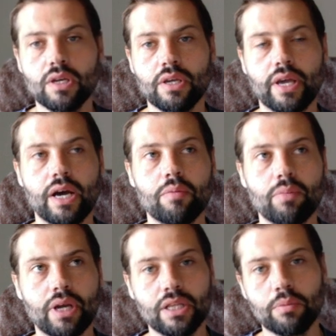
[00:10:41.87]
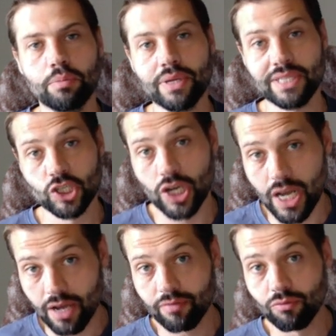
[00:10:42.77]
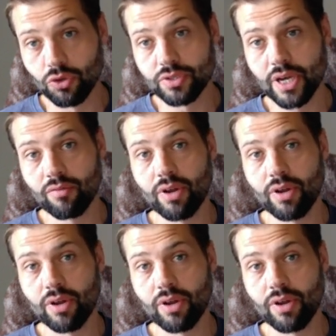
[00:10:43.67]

ja, man kann damit besser schlafen, würde ich sagen,